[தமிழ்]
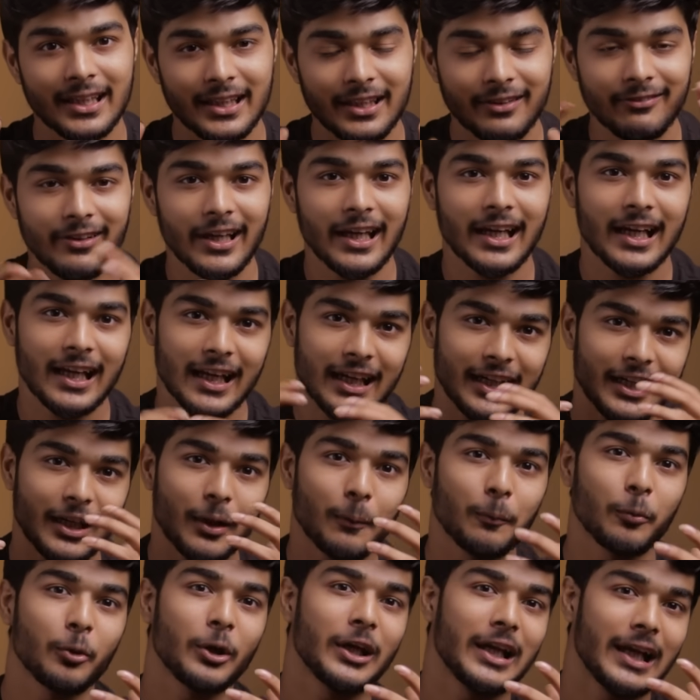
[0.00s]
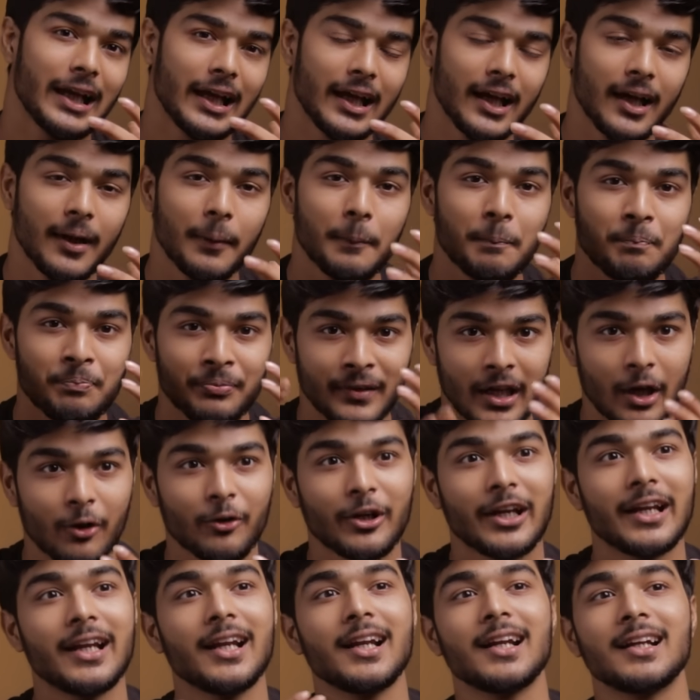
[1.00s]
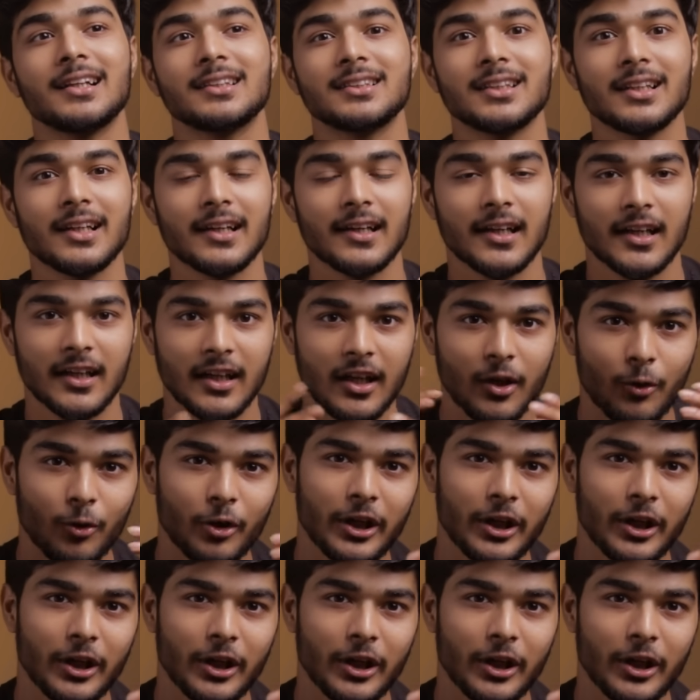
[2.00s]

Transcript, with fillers: இதுவே கரெக்டாக புரியல அவங்க என்ன நினச்சிட்டு இருக்காங்கன்னா